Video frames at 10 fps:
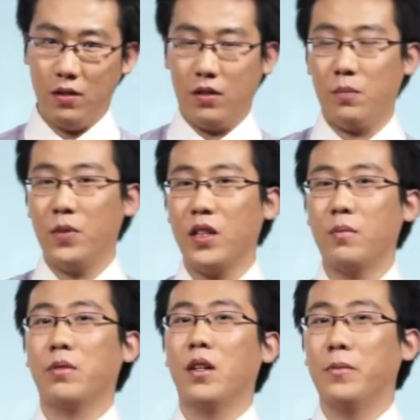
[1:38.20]
什么
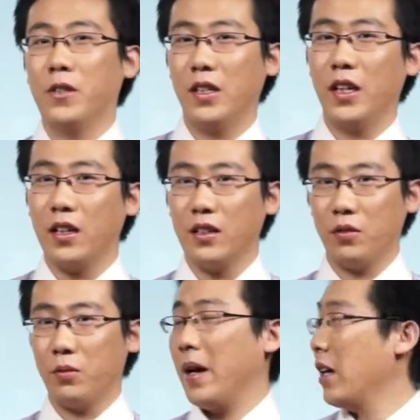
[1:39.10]
叫 primarily，
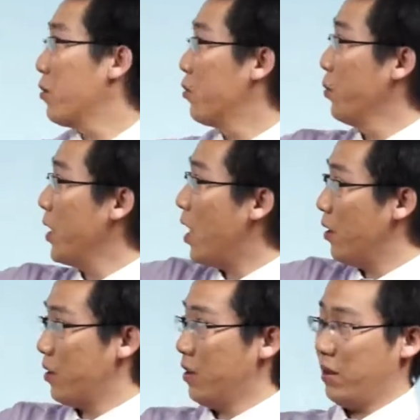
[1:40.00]
对吧？主
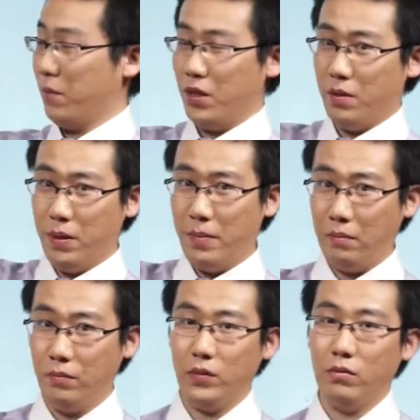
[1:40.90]
要是什么什么嘛？
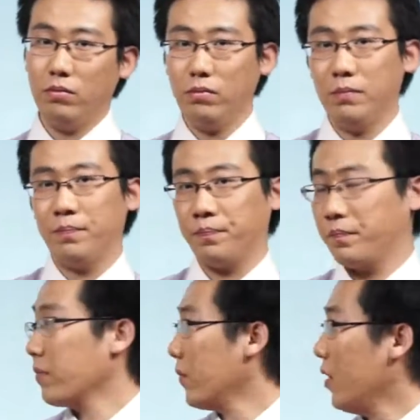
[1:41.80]

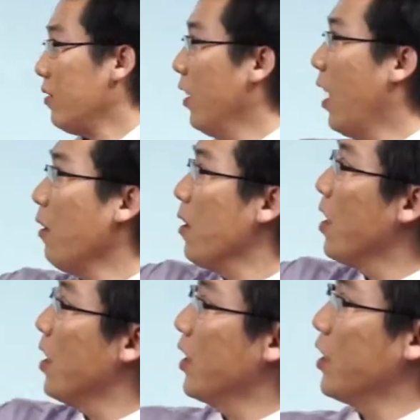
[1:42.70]
好，
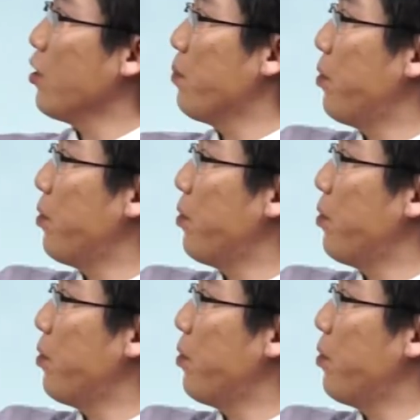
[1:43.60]
也就是